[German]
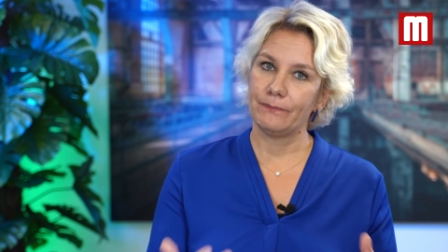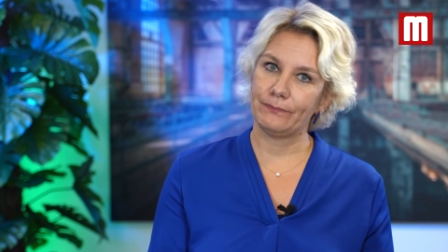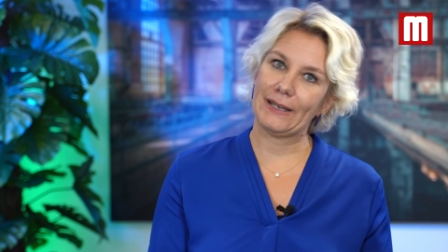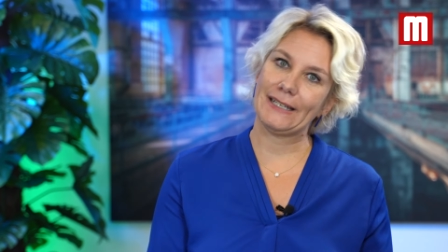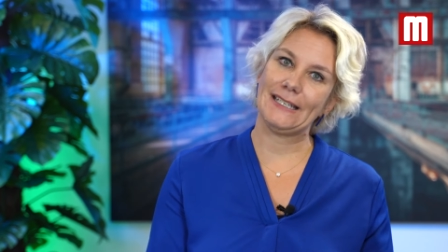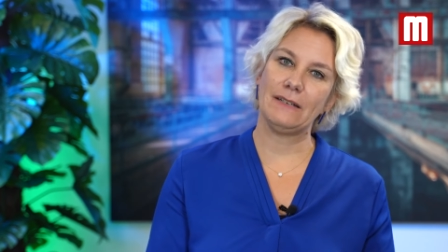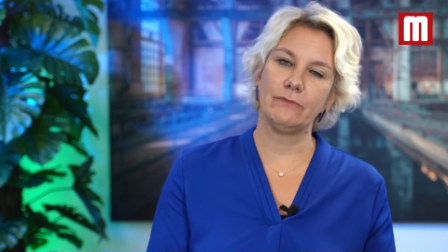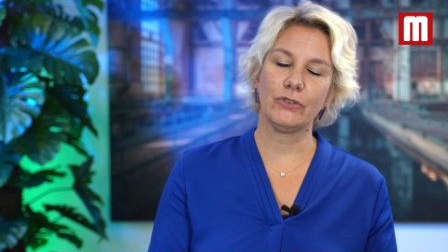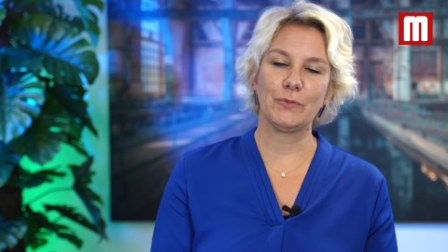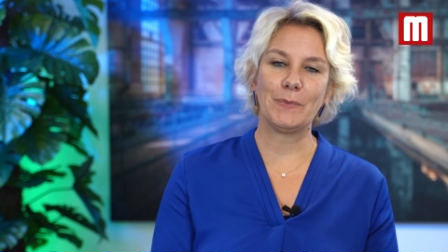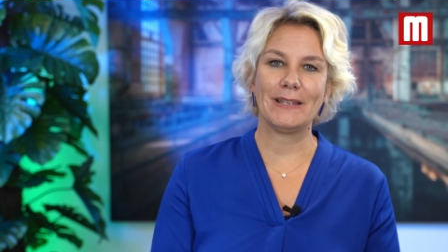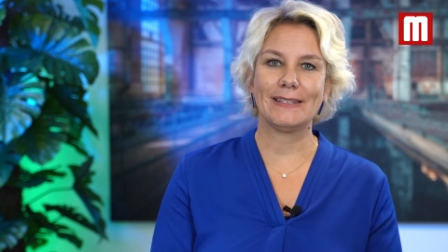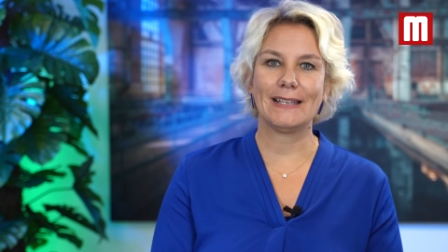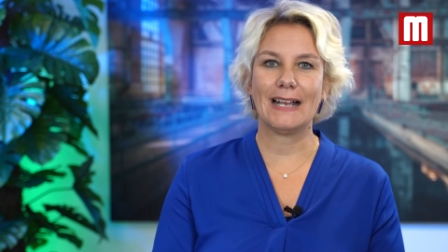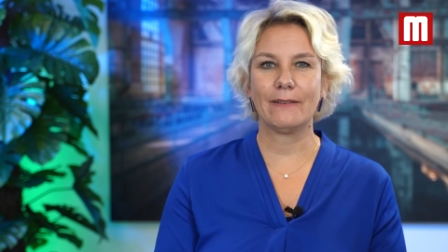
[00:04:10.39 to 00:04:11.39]
Bei denen muss
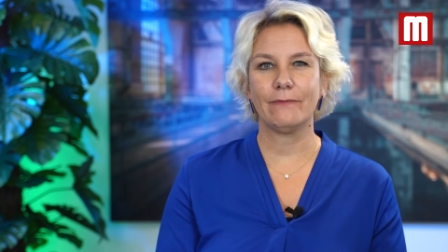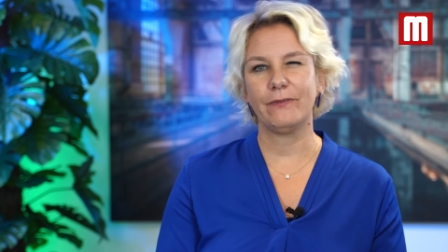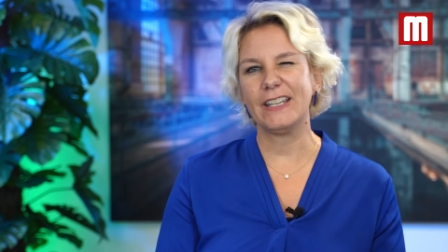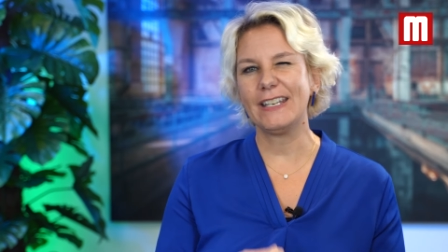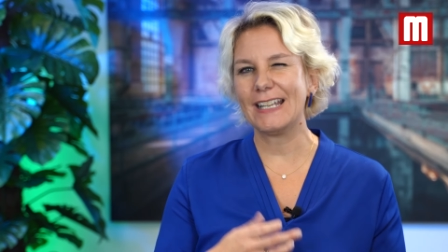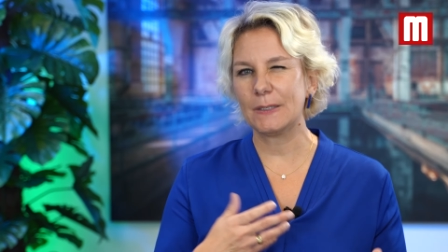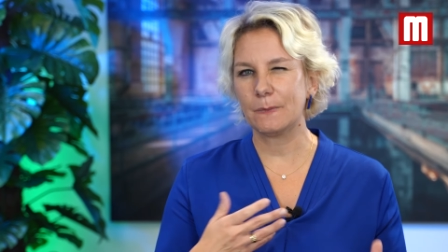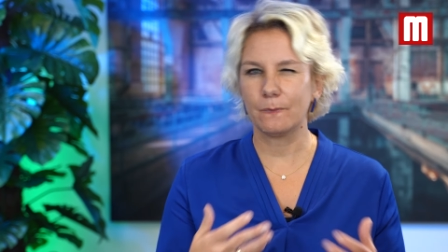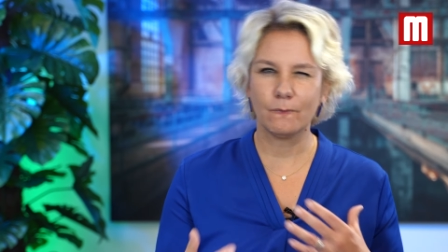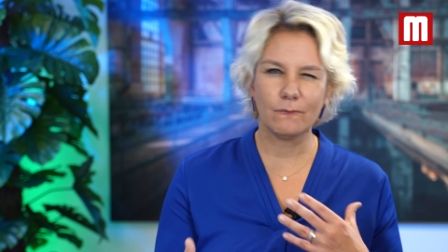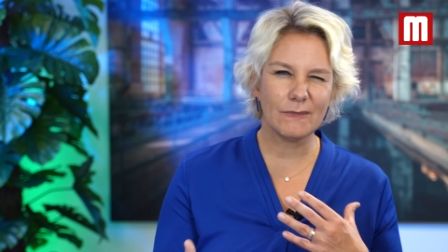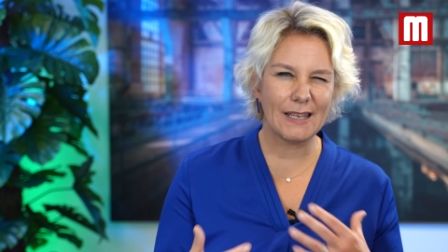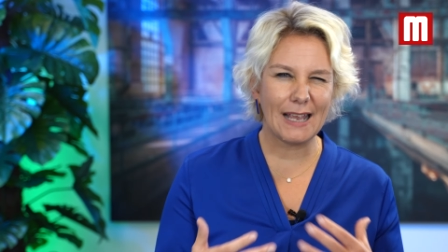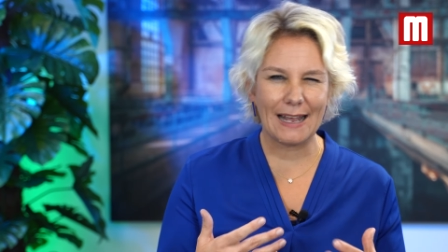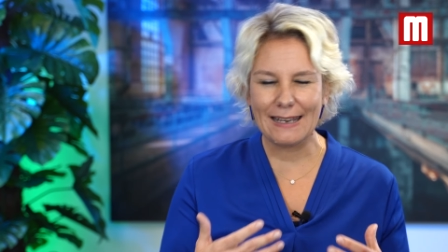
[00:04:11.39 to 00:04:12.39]
man sagen, wenn das
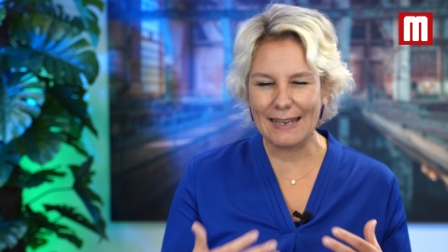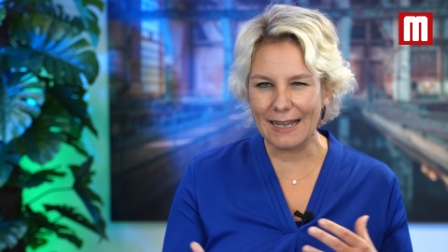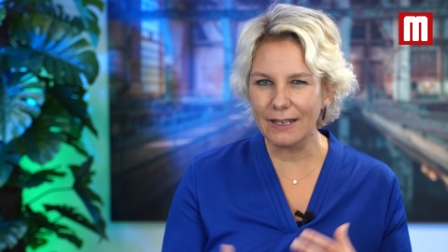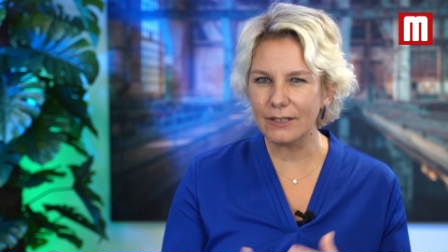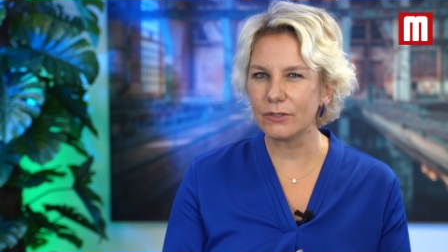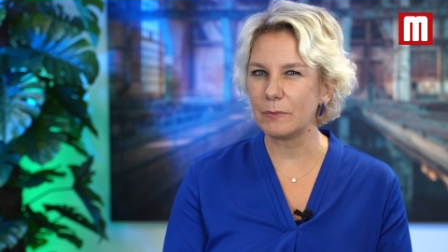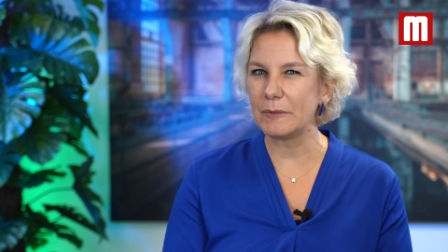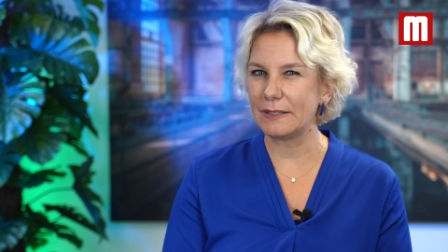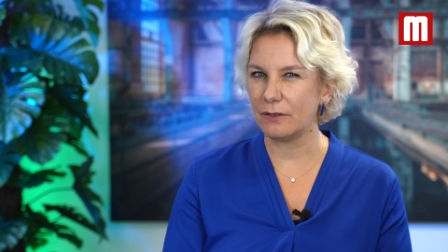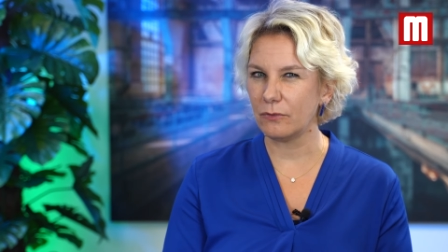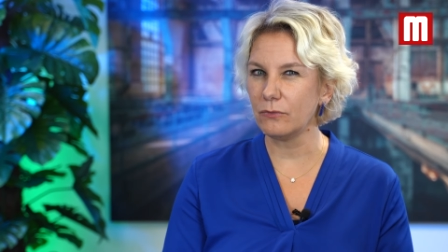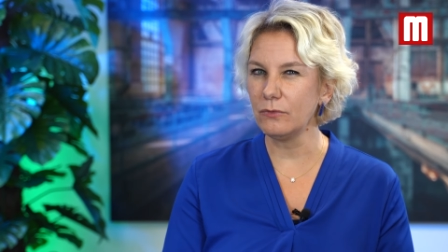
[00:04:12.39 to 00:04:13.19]
ja lange so ein bisschen